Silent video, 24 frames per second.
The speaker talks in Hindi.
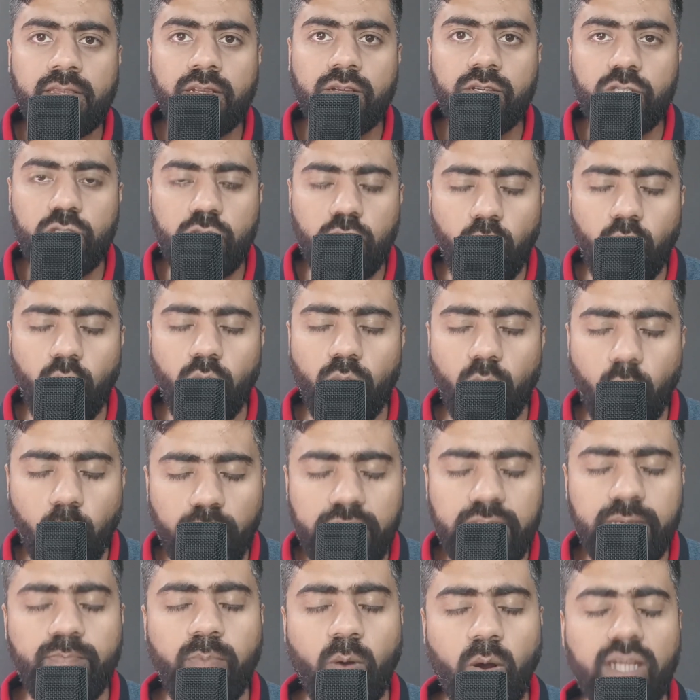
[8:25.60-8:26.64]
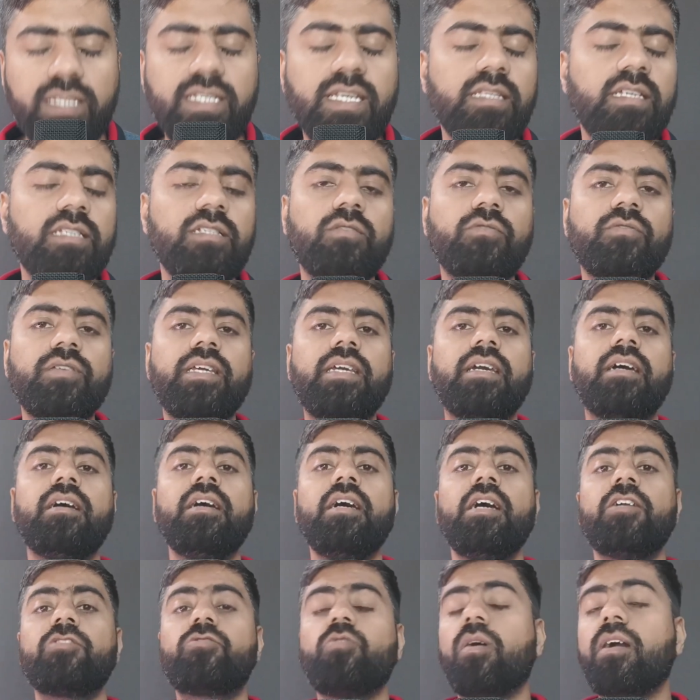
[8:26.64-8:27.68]
जो होनी बहुत ज़्यादा ज़रूरी है
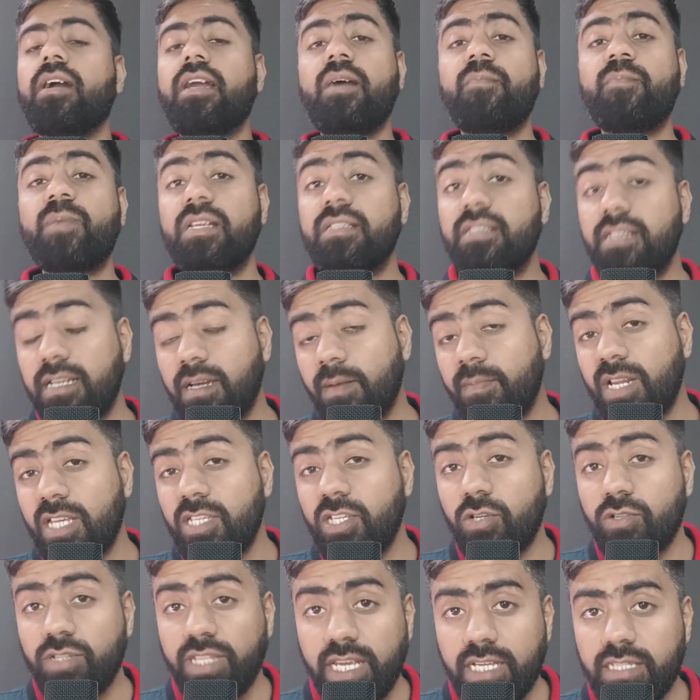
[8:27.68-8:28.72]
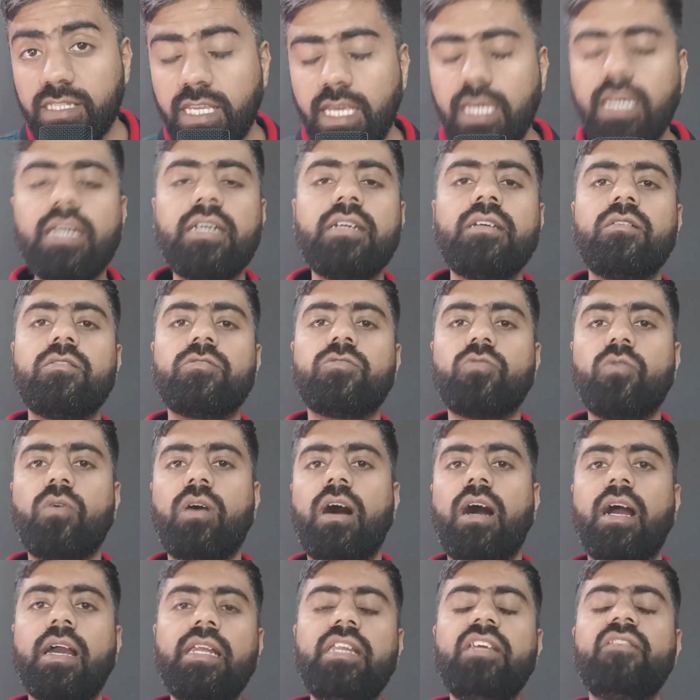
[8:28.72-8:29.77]
तो अगर आप प्रांजल कामरा जी को देखते हैं तो
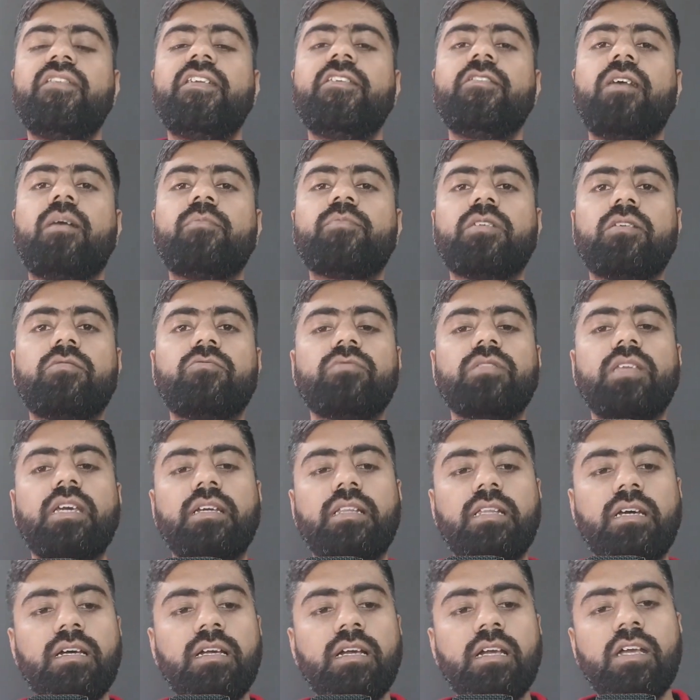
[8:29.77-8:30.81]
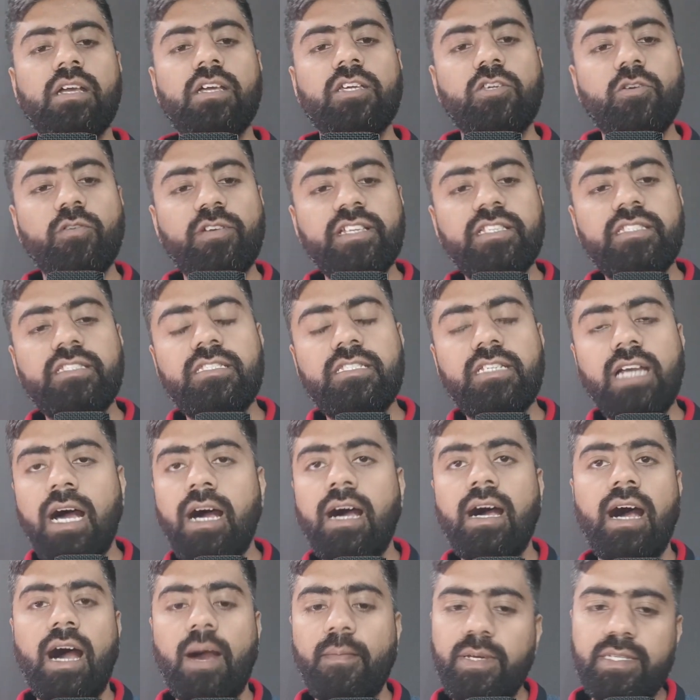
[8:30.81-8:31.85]
अगली वीडियो आप ज़रूर देखना क्योंकि
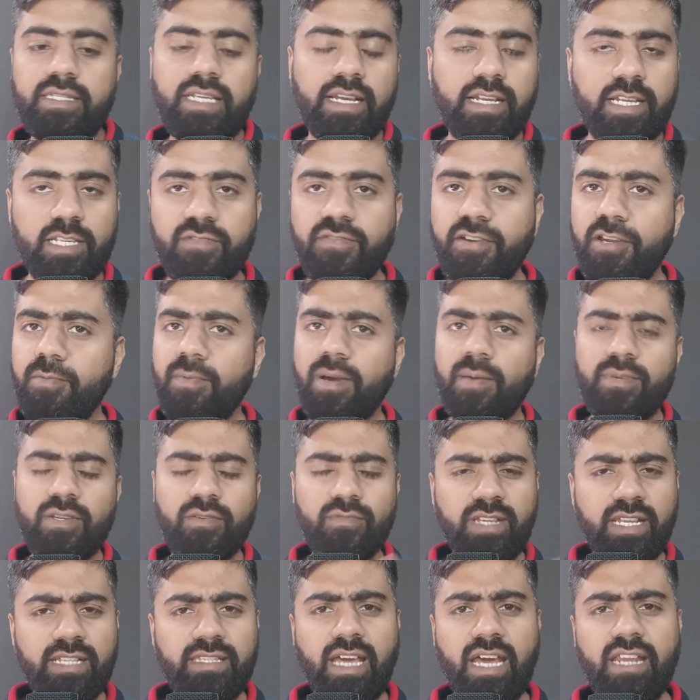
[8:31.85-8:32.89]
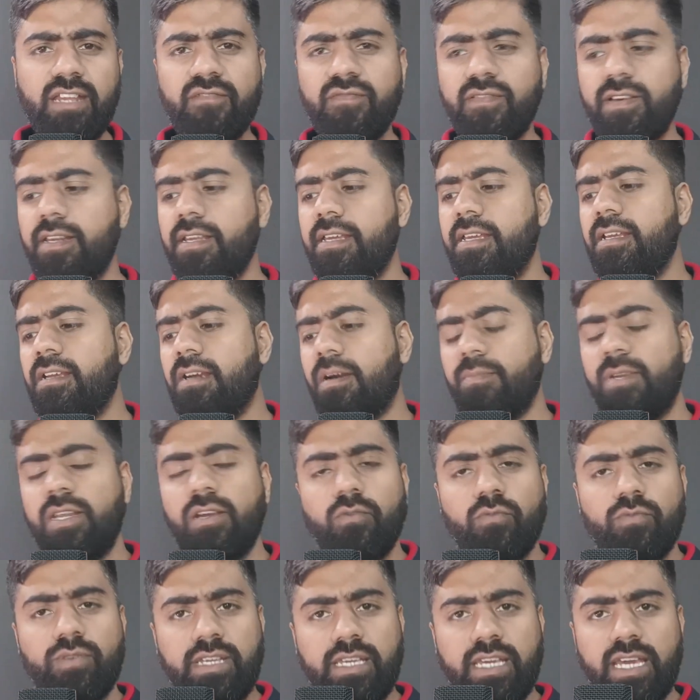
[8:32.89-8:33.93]
जहाँ अभी तक इस वीडियो में हमने उनकी तारीफ़ करी हमने
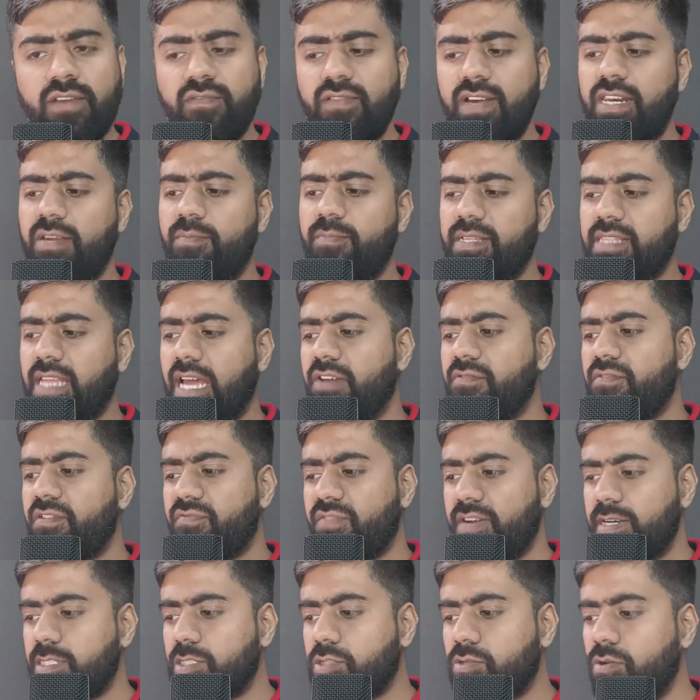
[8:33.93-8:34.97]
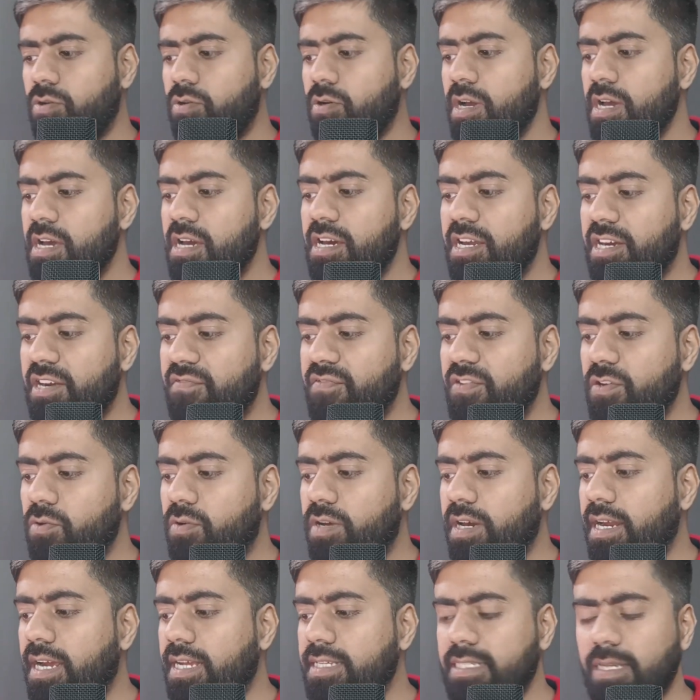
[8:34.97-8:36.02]
उनके वाले बताए हुए फंड्स को रिव्यू
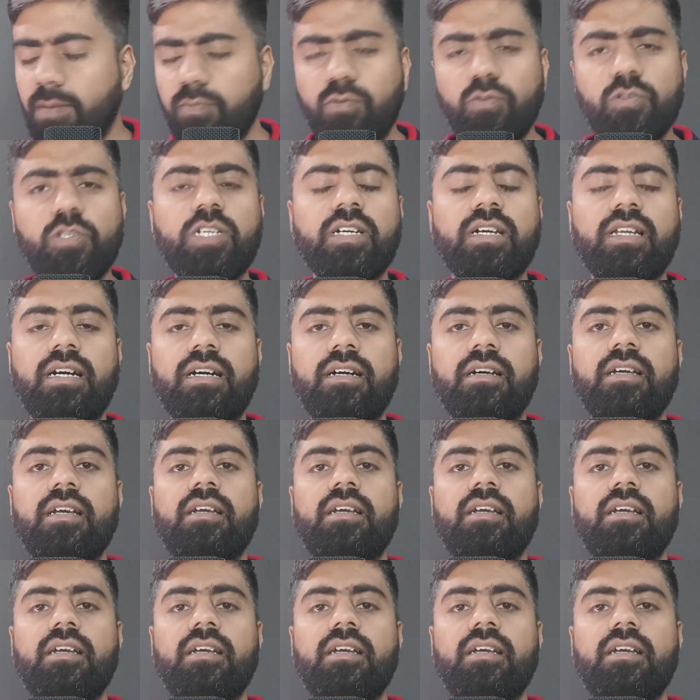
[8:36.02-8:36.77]
करा सब कुछ करा